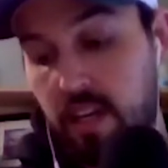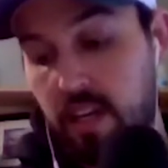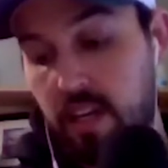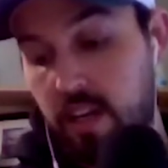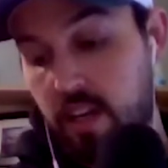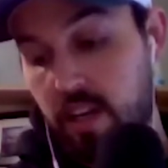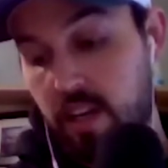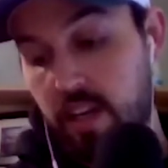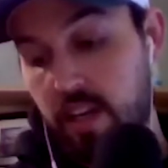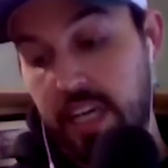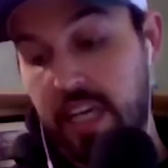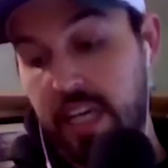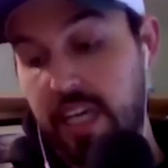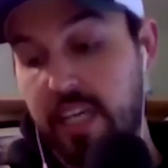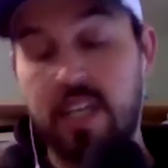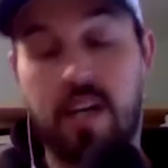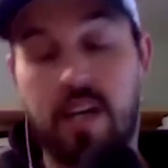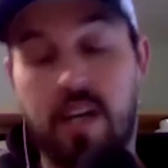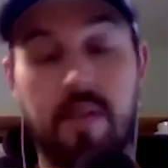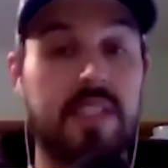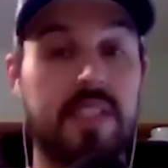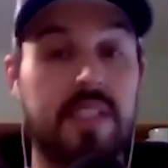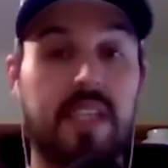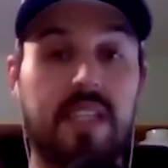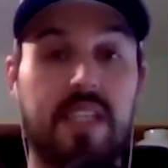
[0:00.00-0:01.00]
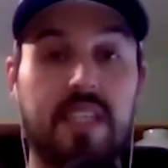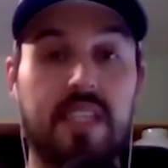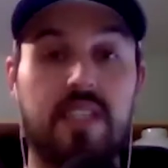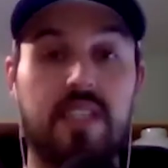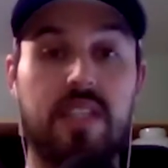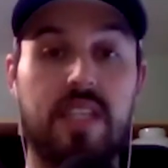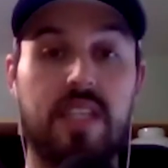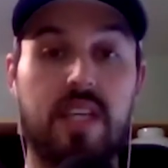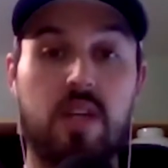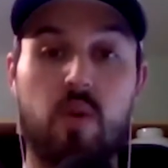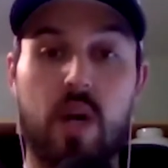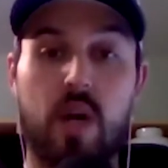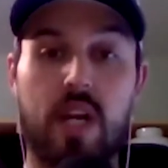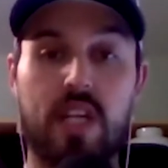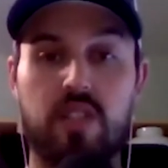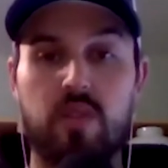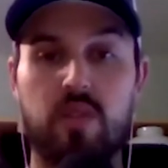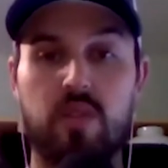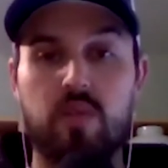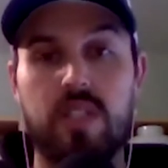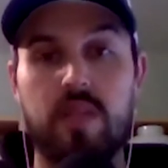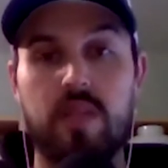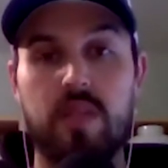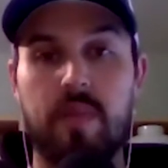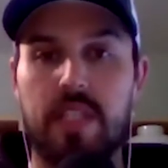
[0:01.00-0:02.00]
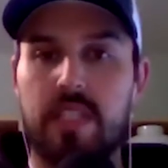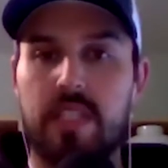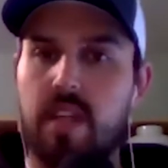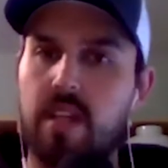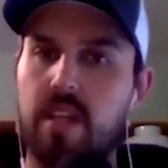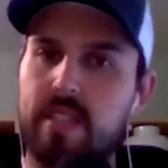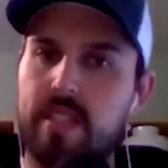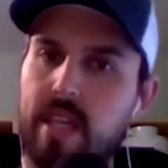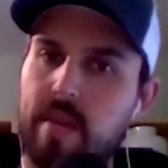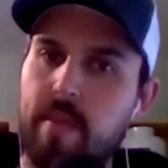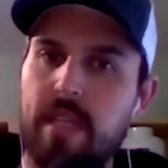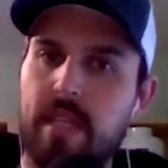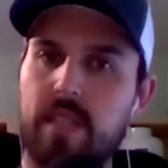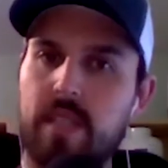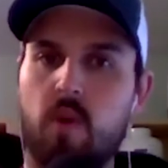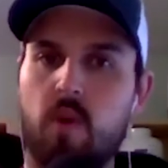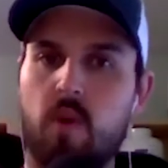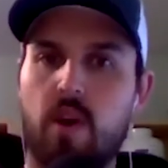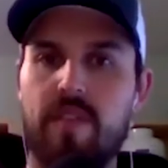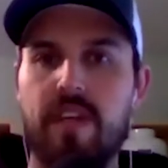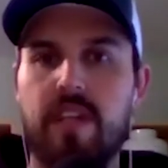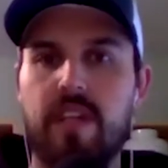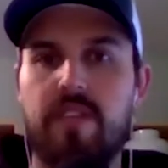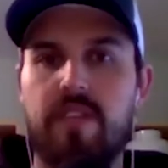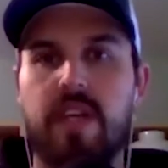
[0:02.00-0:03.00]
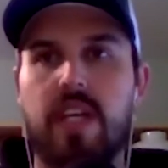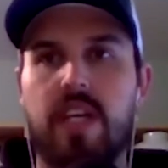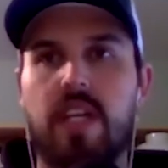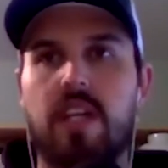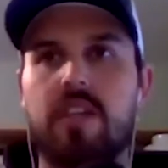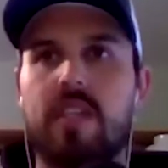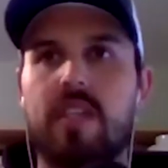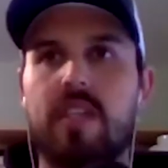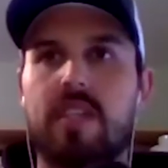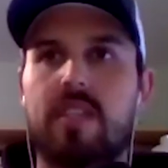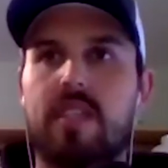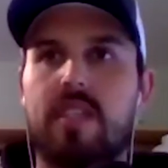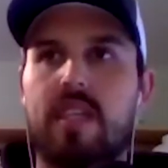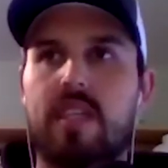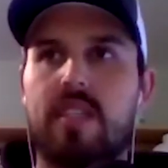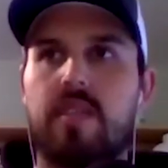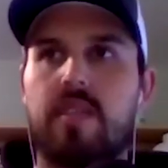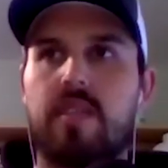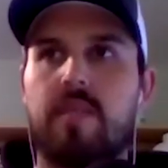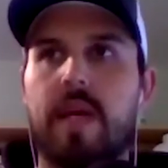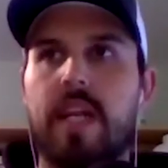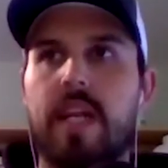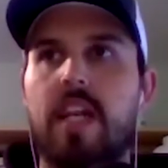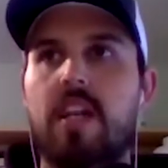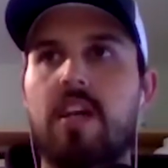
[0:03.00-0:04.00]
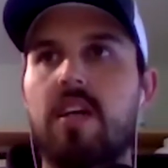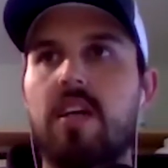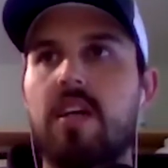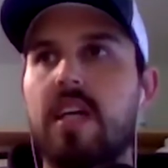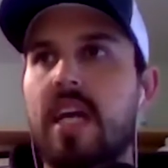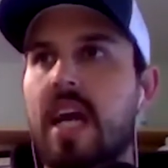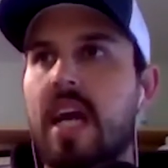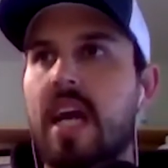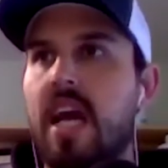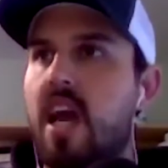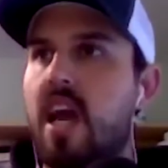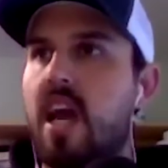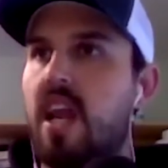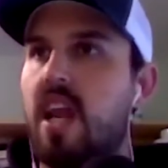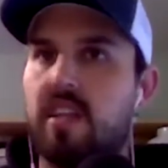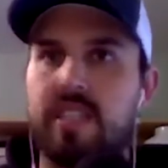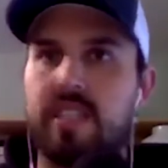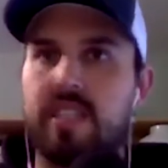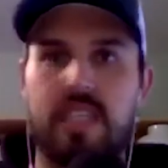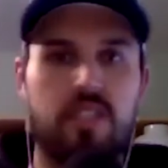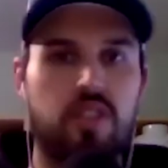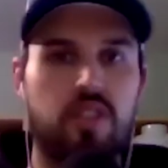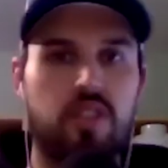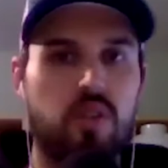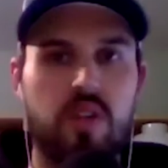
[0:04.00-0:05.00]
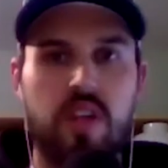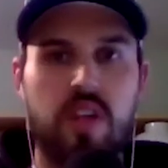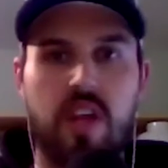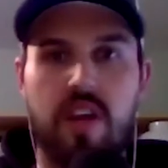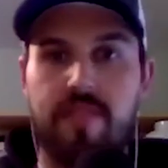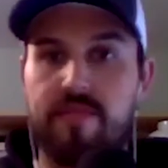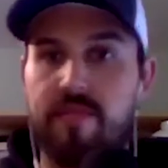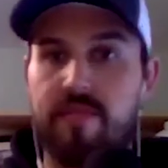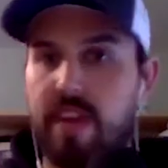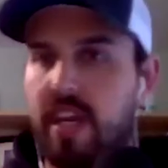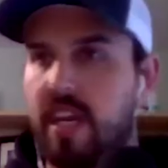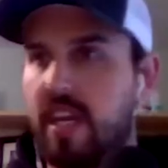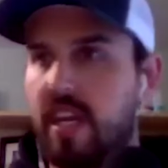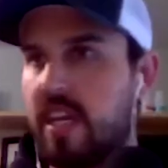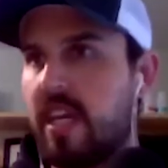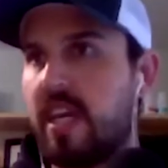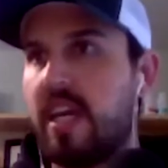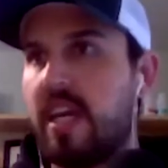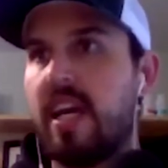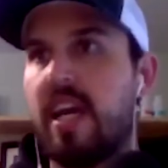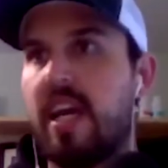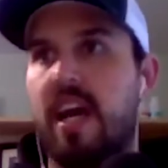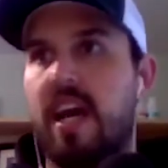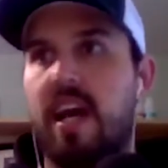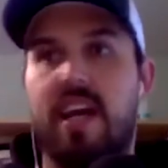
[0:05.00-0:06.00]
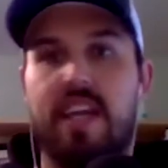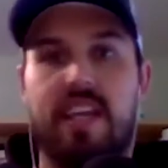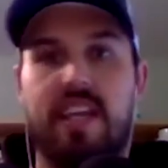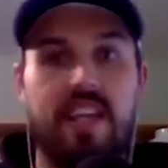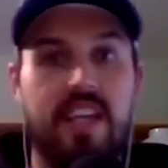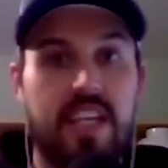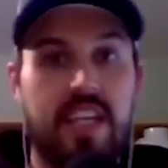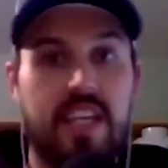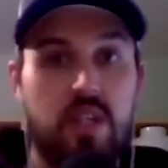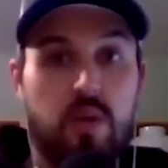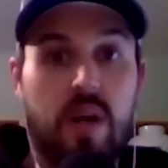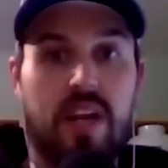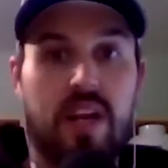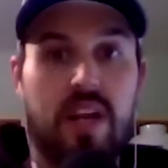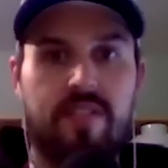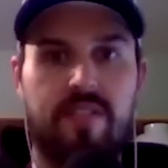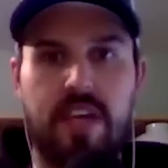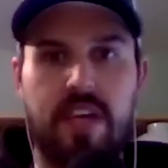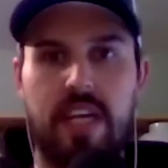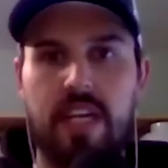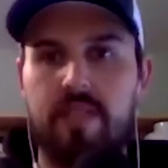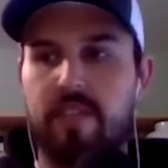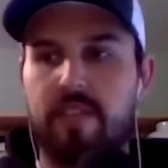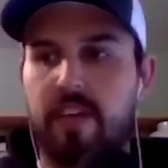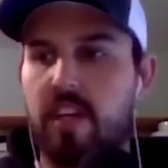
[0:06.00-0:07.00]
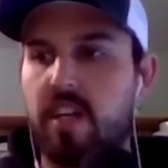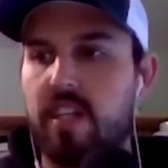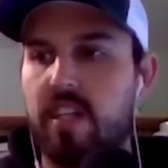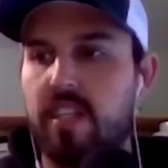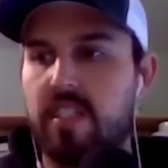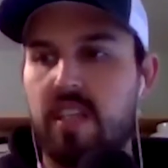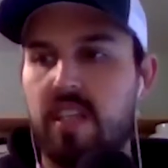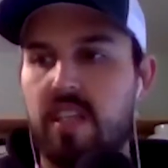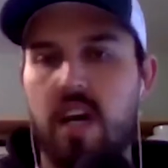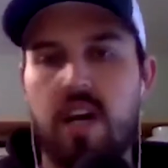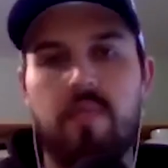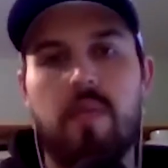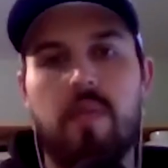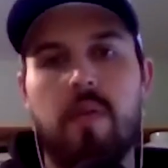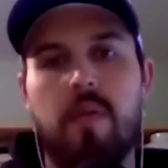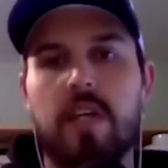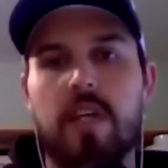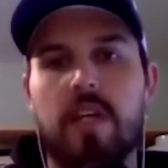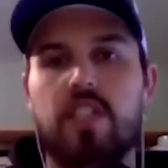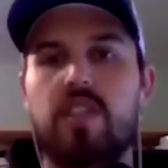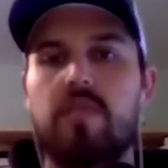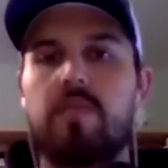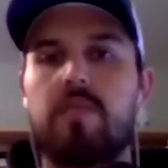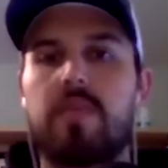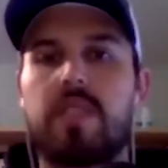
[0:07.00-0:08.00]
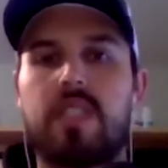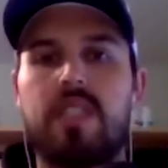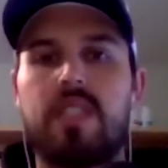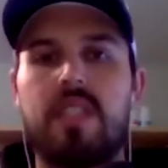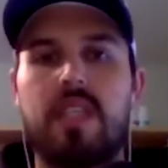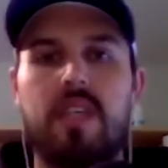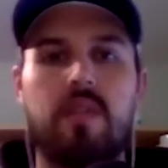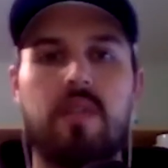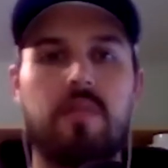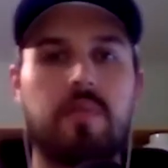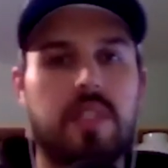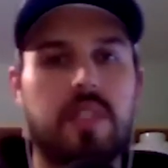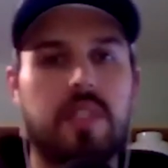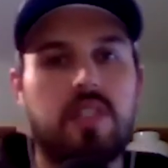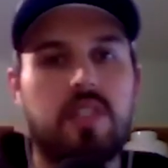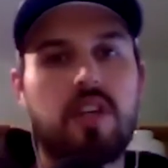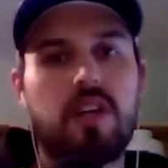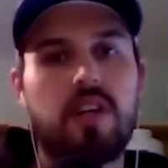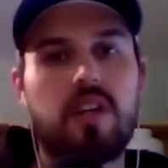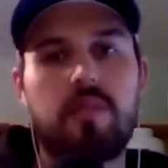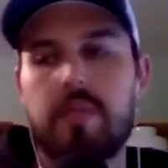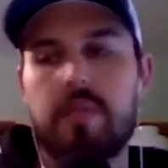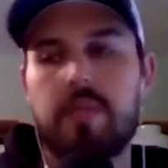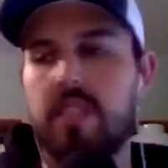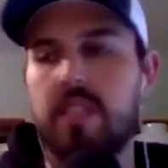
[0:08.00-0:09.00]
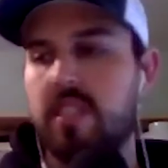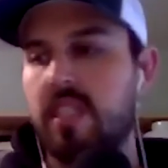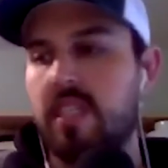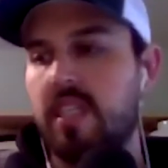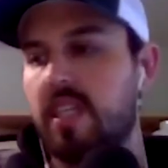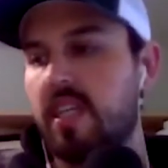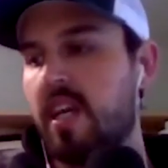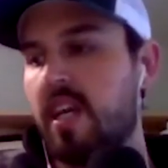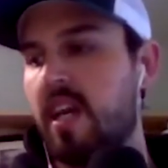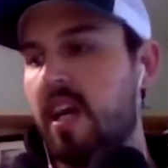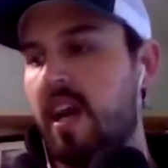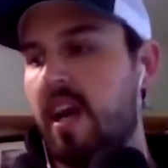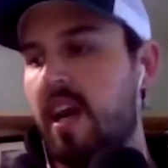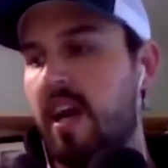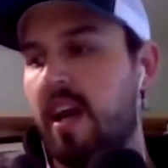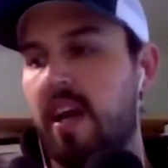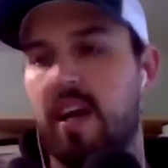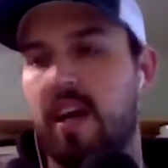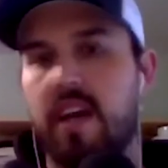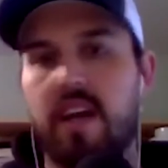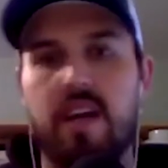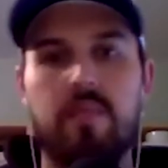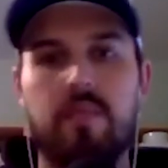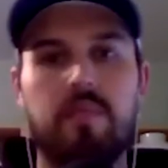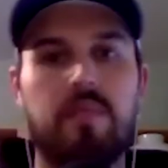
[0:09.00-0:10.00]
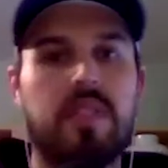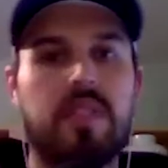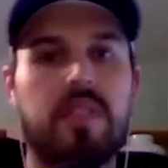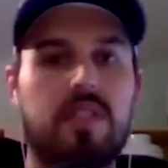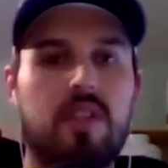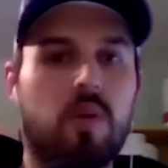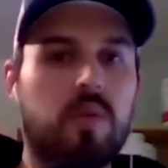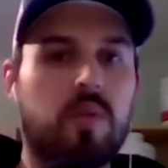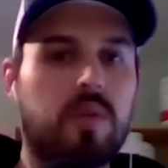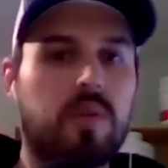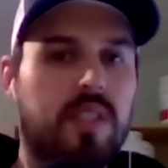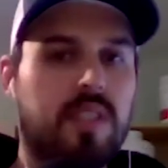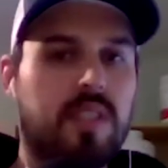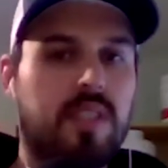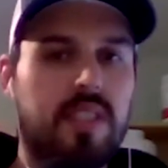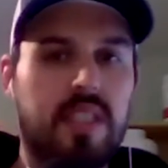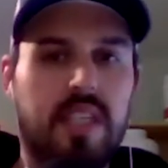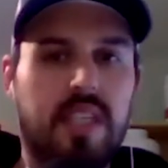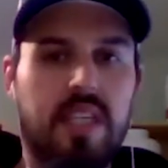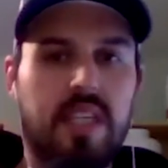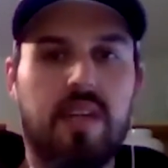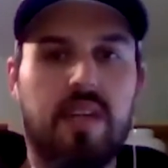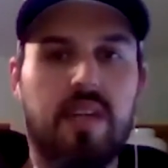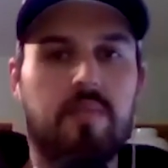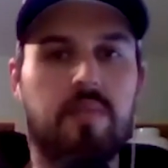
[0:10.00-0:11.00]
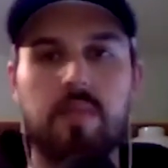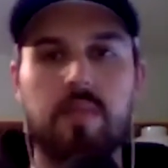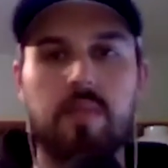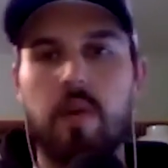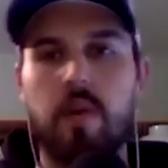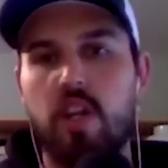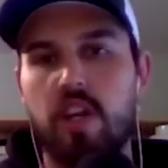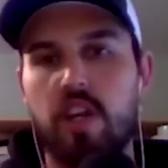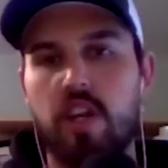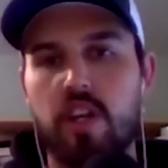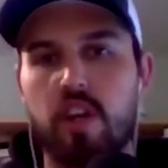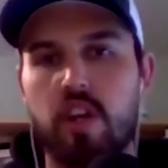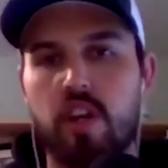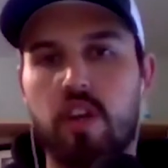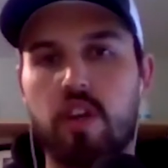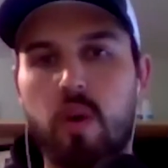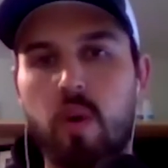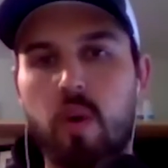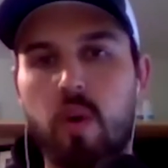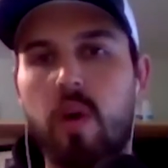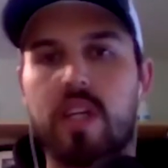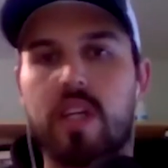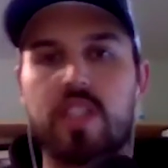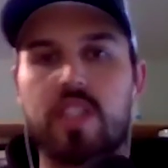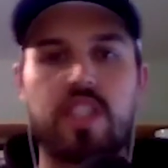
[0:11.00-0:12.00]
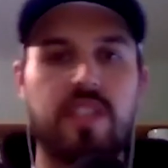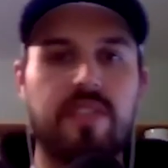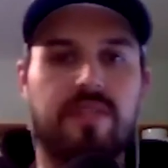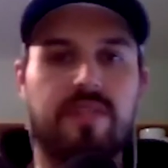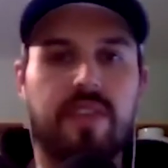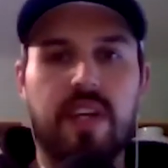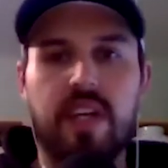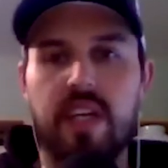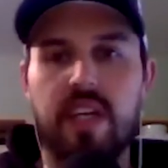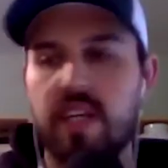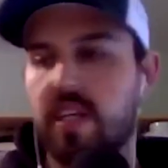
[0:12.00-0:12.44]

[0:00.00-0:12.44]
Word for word: là, Eric commence à être découragé aussi parce que là, ça baisse moins vite. Fait que là, cette, semaine-là, là, c'est dur, il a faim, euh, il y a des cravings. Fait que là, il se dit Ah, m'a mangé un petit, un petit ça, un petit, euh, une toast ici, un petit bol de griot, ah, j'ai faim.